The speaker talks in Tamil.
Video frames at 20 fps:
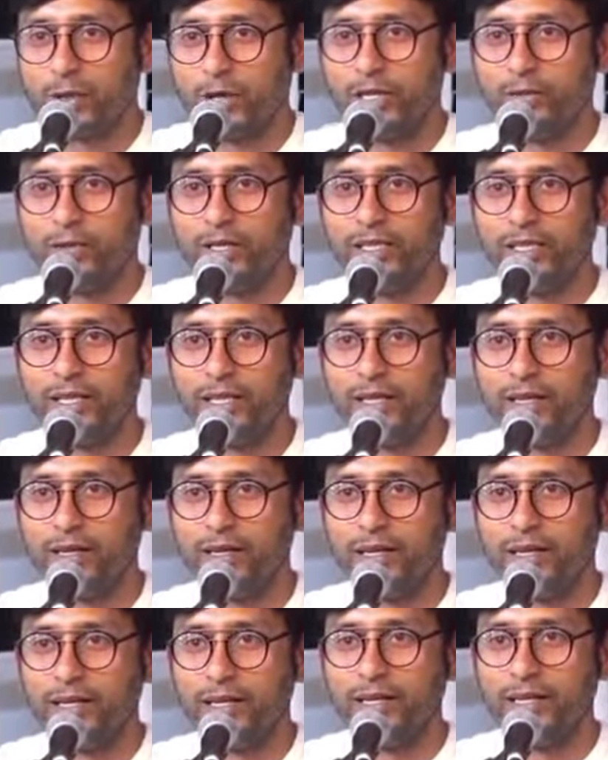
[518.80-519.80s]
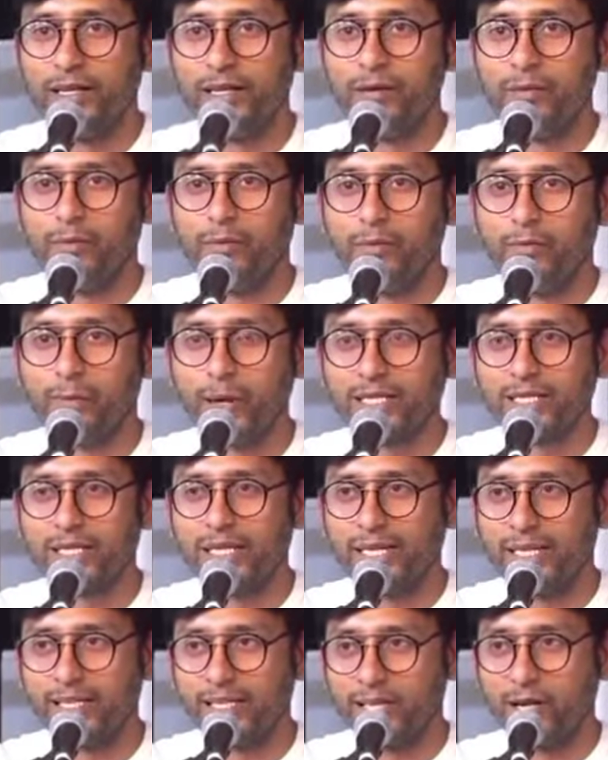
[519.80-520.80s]
ஸோ இது வந்து
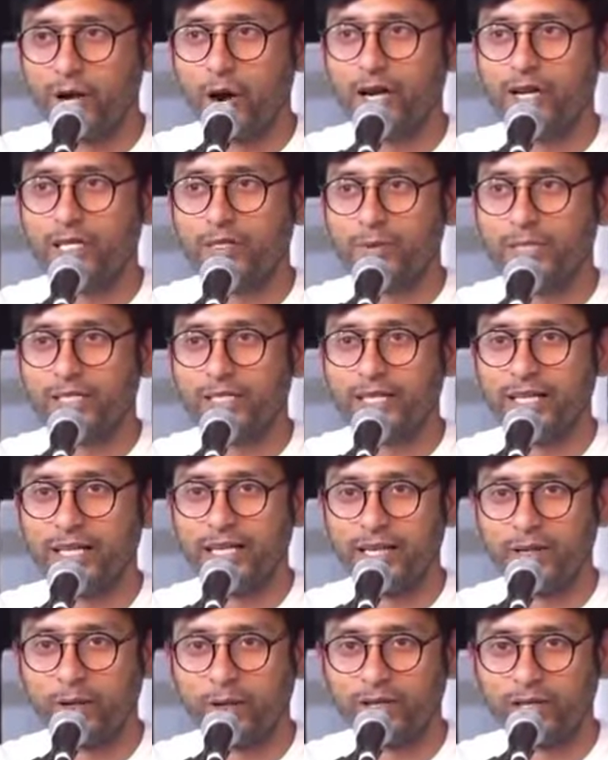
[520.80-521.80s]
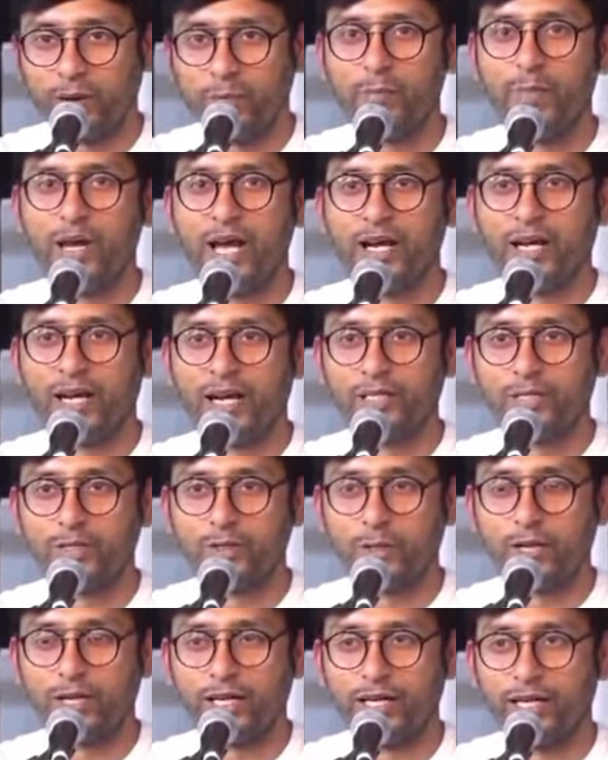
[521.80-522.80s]
பசங்க இந்த காலேஜ் பசங்களை என்னோடய தம்பியாக நினச்சி
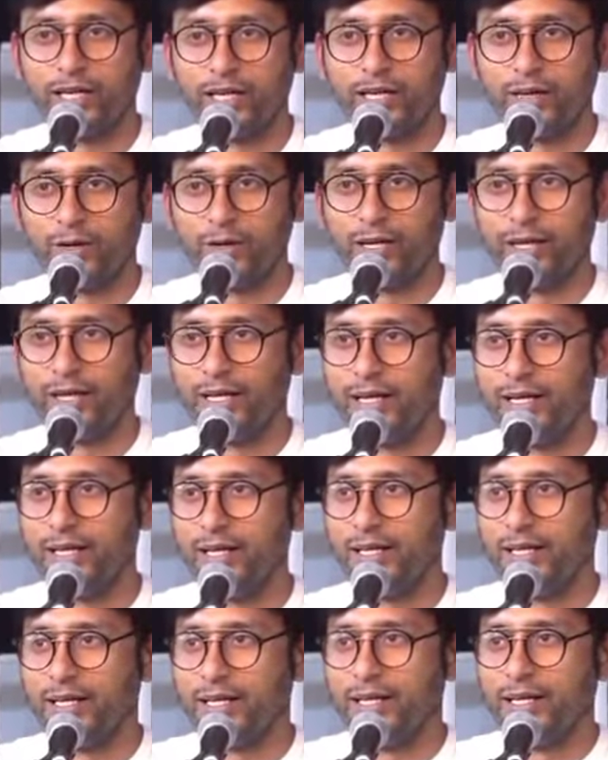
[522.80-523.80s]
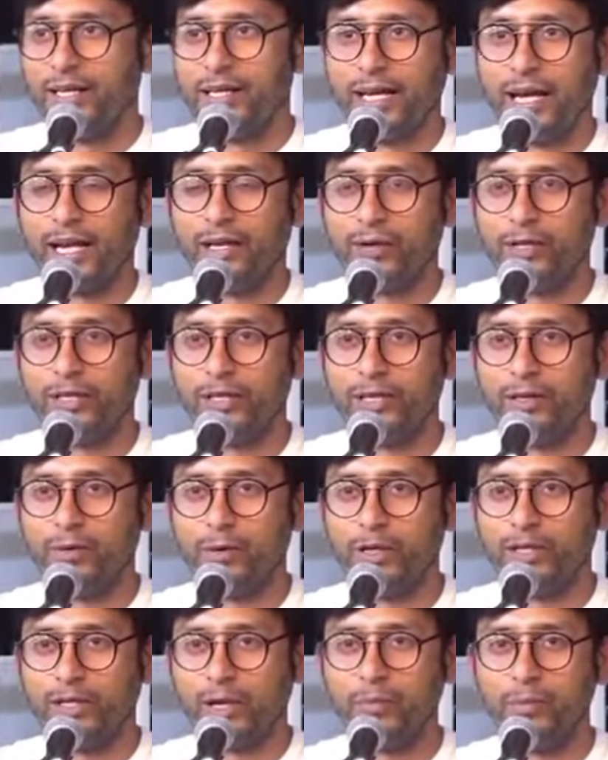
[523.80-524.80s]
சொல்கிறேன் என்னோடய எனக்கு வந்து
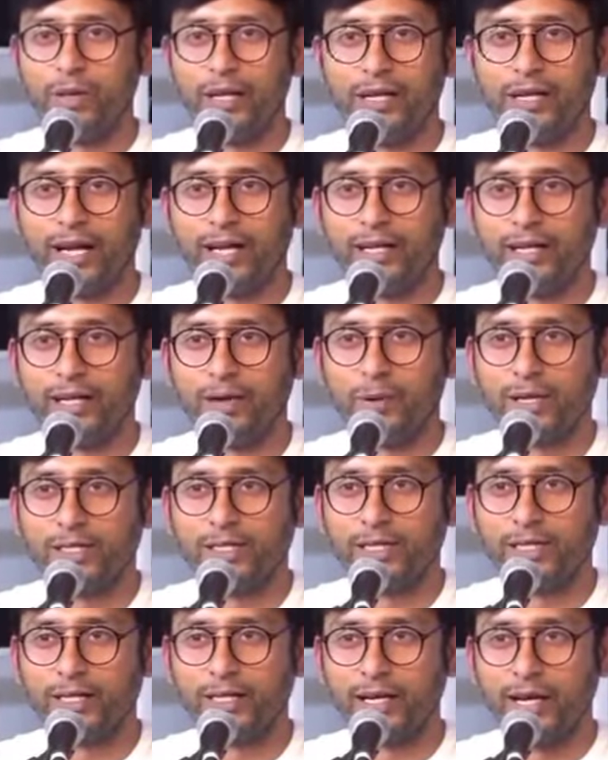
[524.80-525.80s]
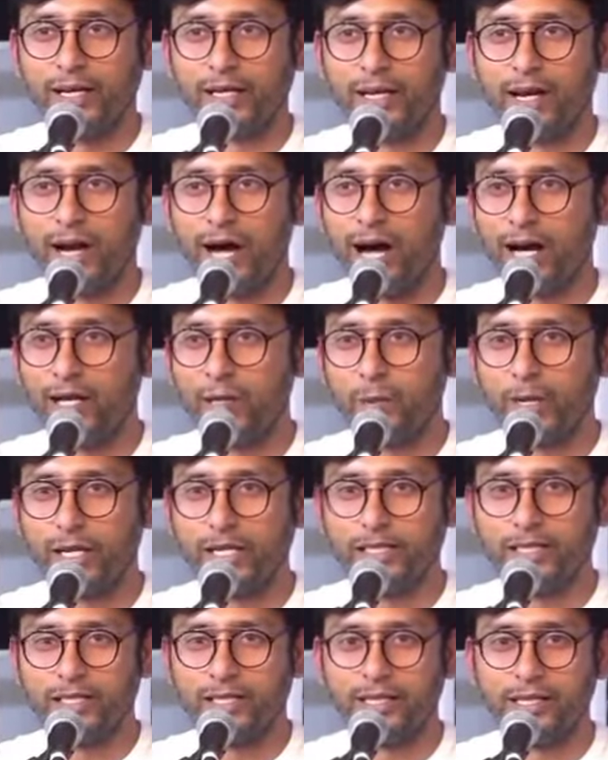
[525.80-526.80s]
ஒரு தம்பி இருக்கா ரெண்டு பசங்க இருக்காங்க ஆறு
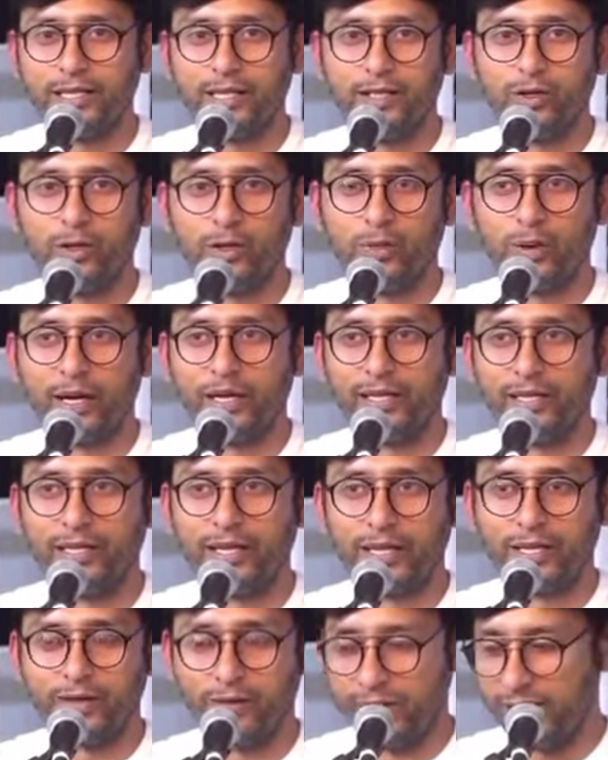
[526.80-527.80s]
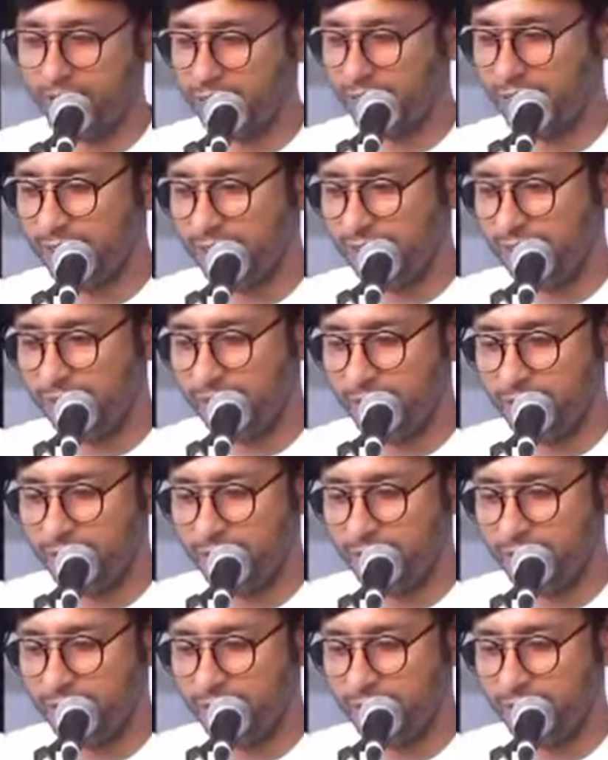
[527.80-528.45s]
வயசு இன்னொரு பையனுக்கு ரெண்டு வயசு